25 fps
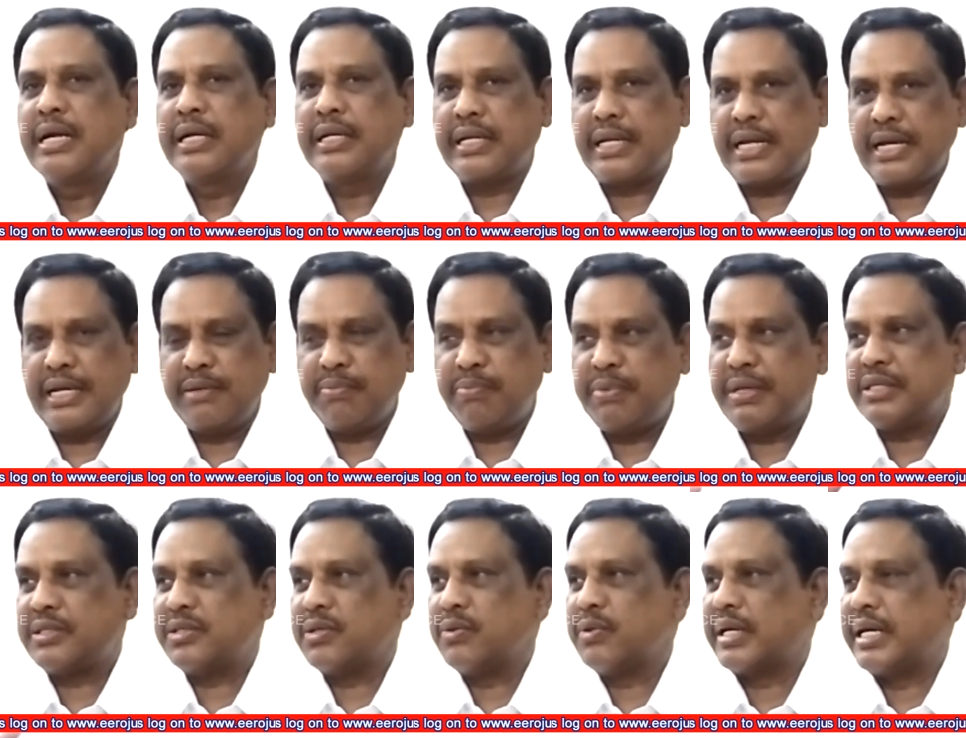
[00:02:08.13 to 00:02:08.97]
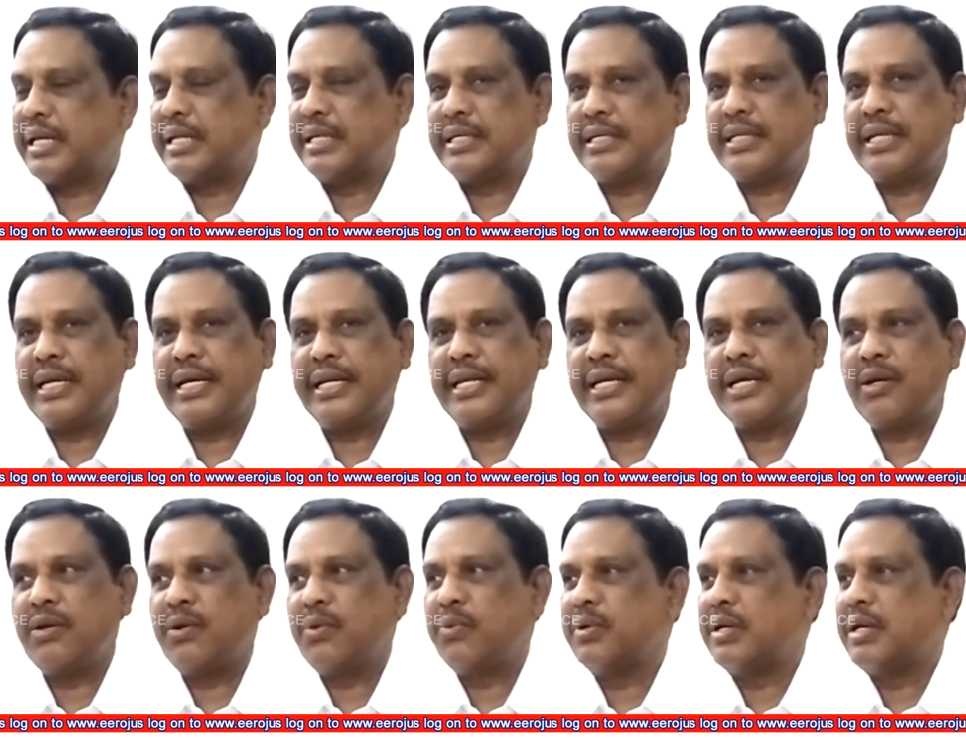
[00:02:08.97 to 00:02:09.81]
ట్రైబల్స్ గిరిజన
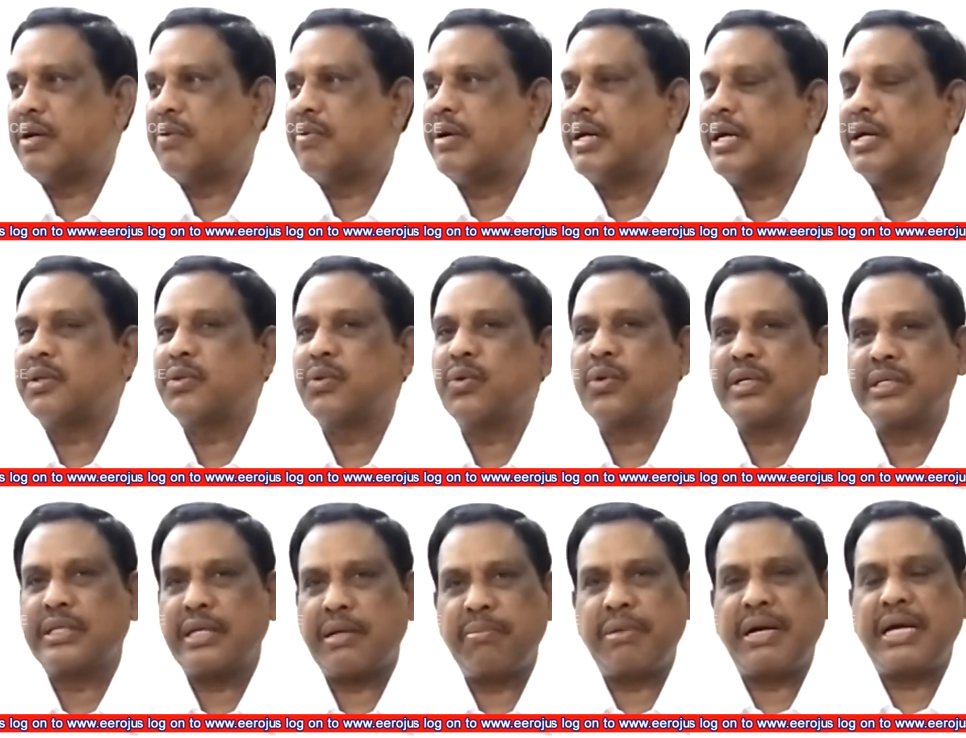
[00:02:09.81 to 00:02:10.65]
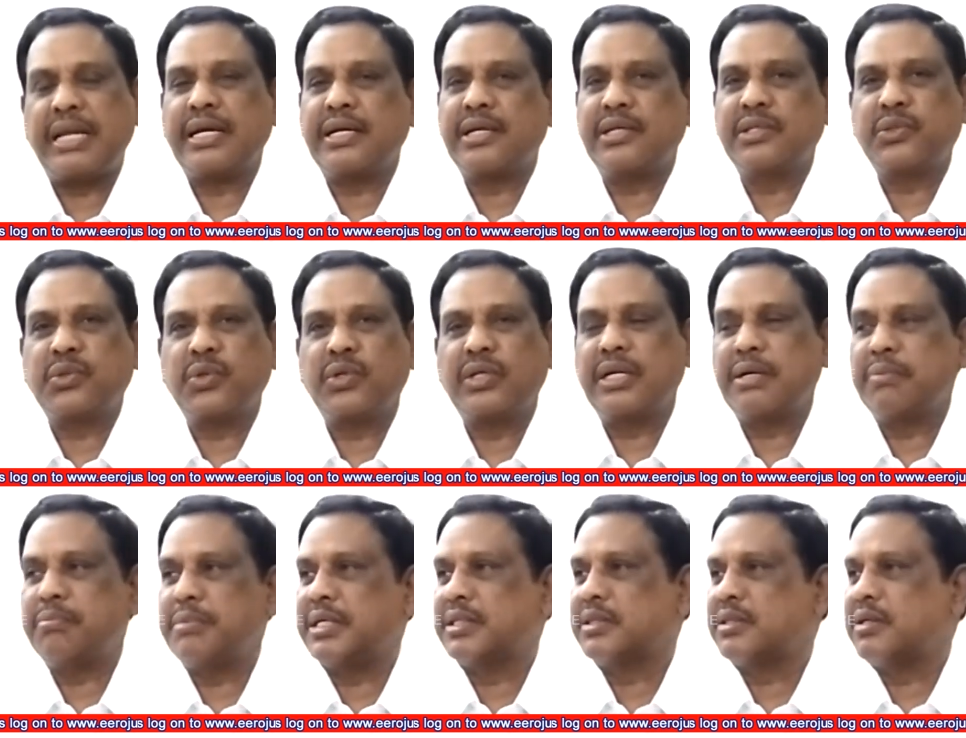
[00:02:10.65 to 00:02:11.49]
ఏరియాలో ఉన్న వాళ్ళతో సమానంగా చూడడం
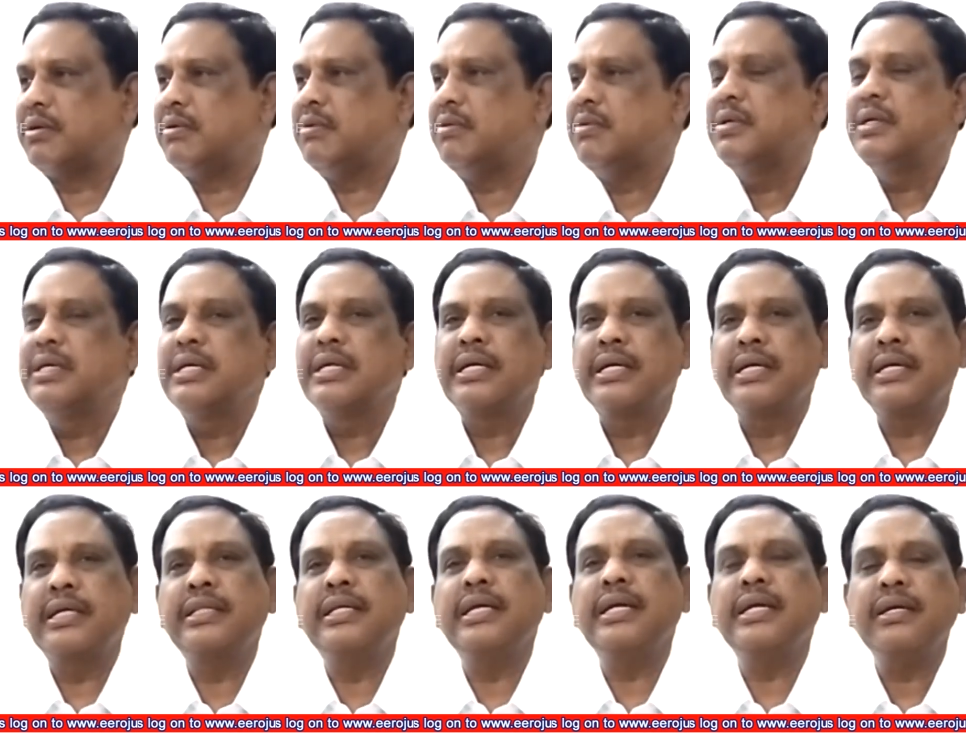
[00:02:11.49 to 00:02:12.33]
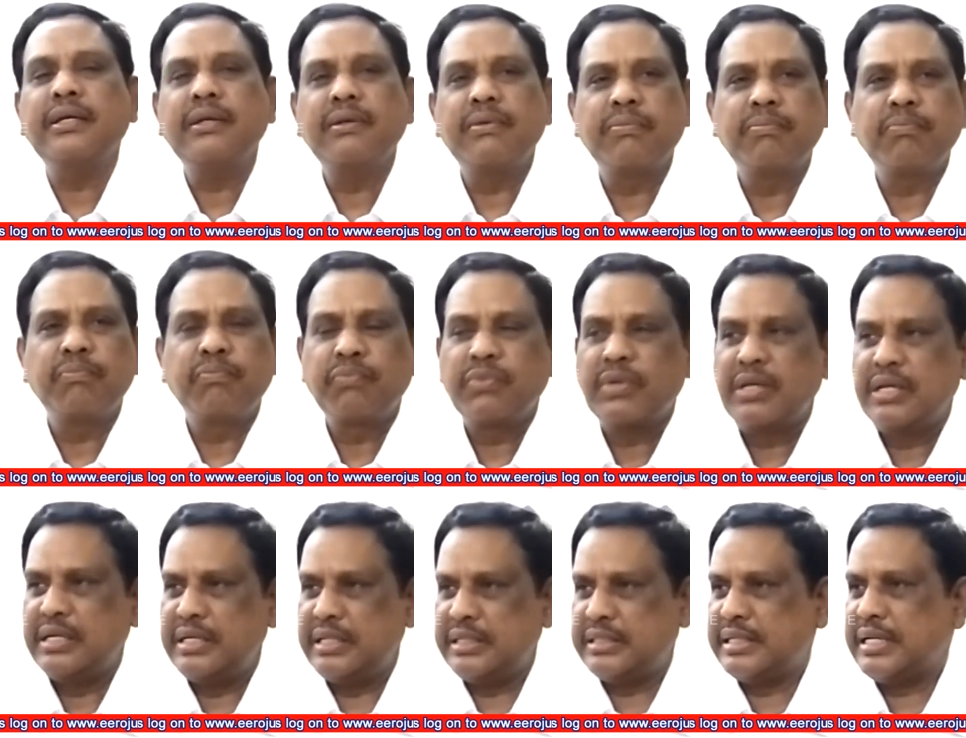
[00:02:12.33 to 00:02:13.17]
మాత్రం ఇది
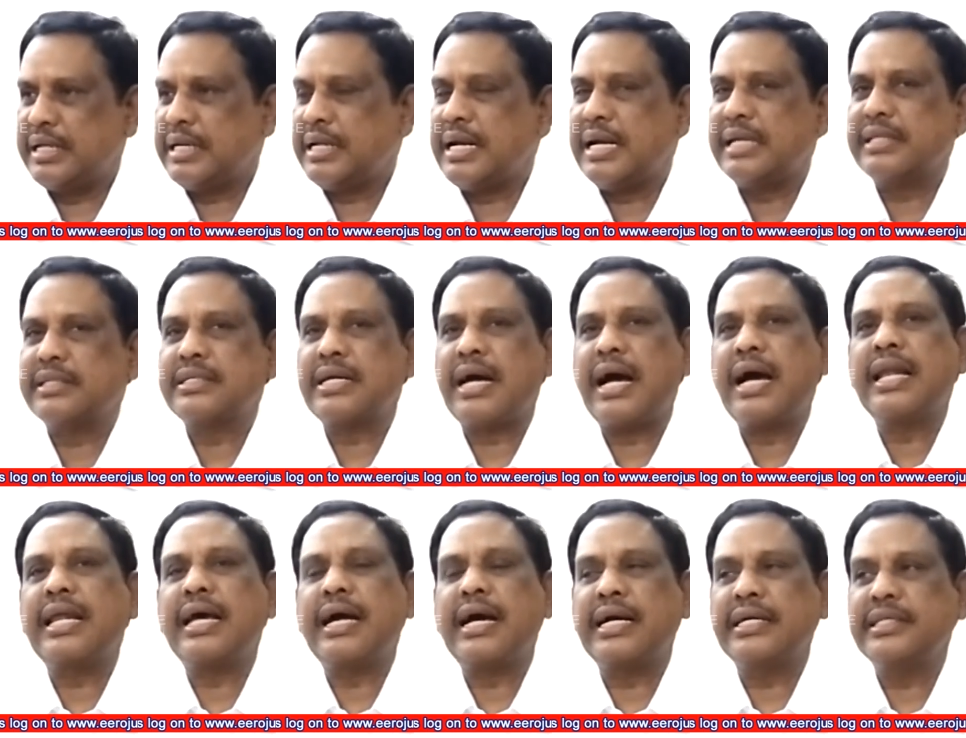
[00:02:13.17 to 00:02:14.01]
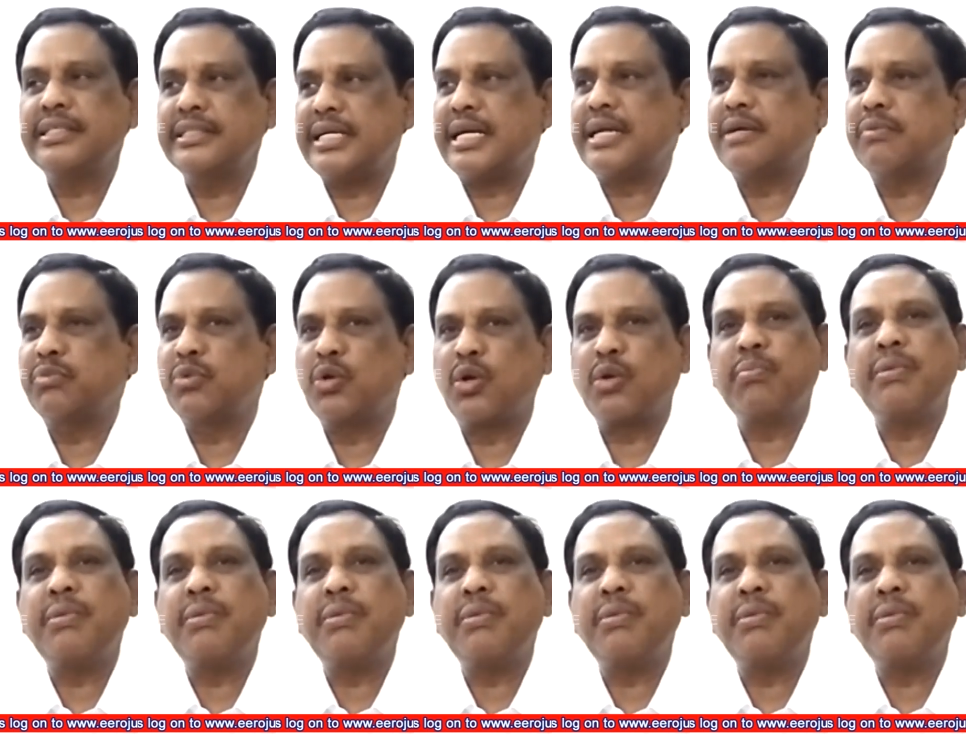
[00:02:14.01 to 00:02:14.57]
నిజంగా చాలా అన్యాయం